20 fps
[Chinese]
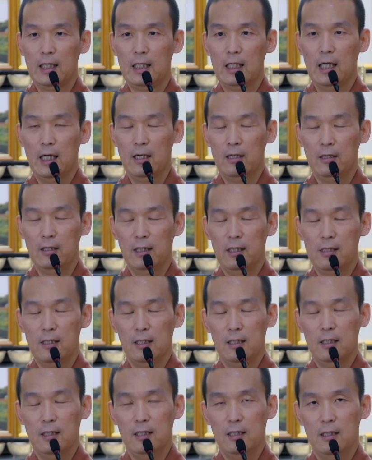好，那
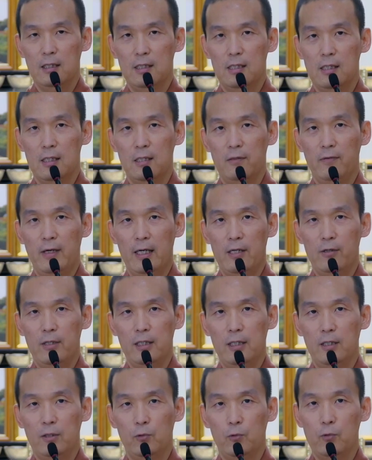这个则法
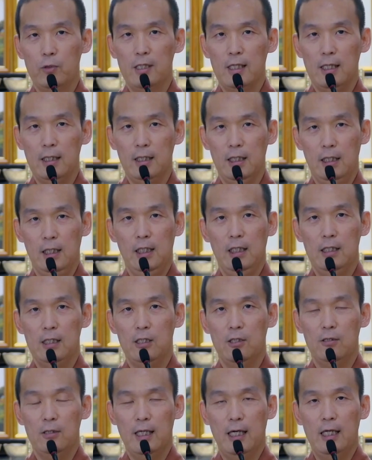会的无上的因
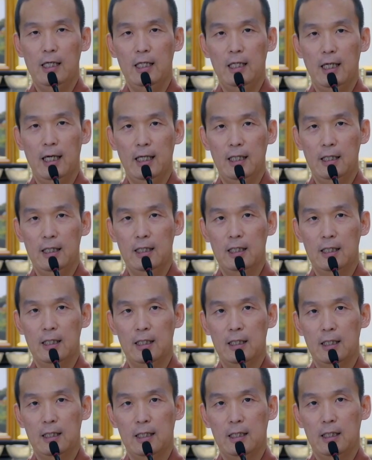从哪里来
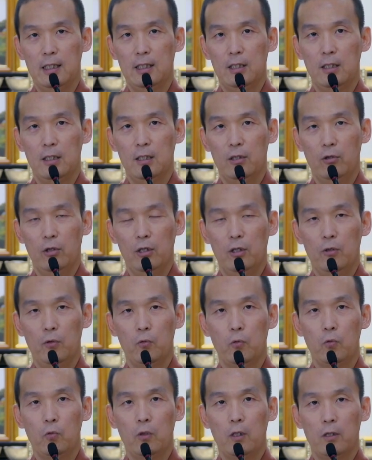呢？ 对于
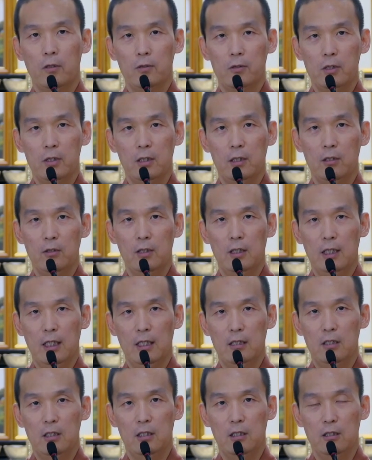无垢经论
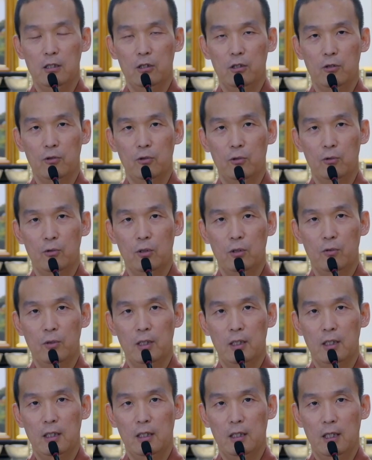要勤求多
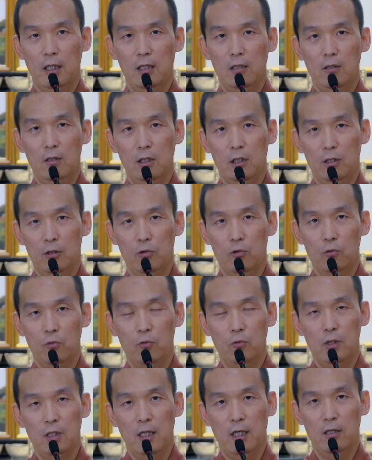闻，然后以
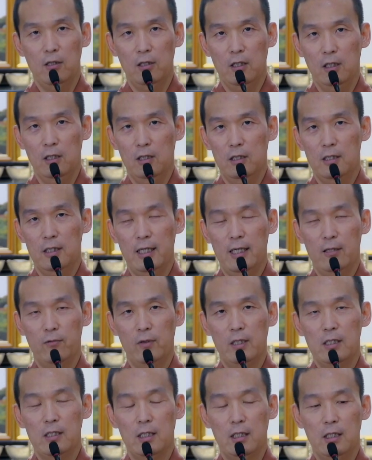诸教理
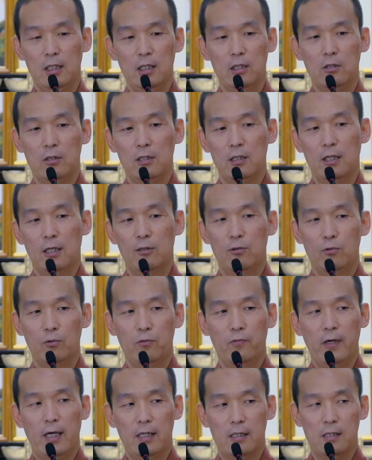善为成立，就是要
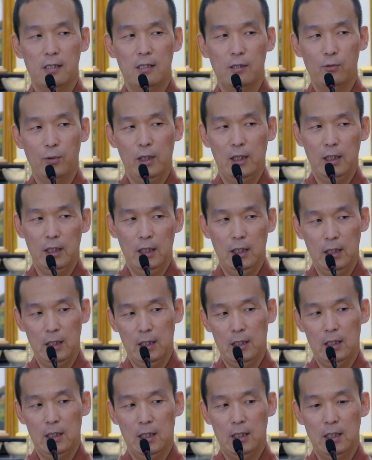如法思维的意
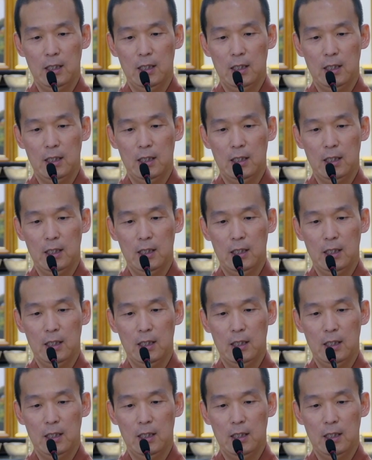思。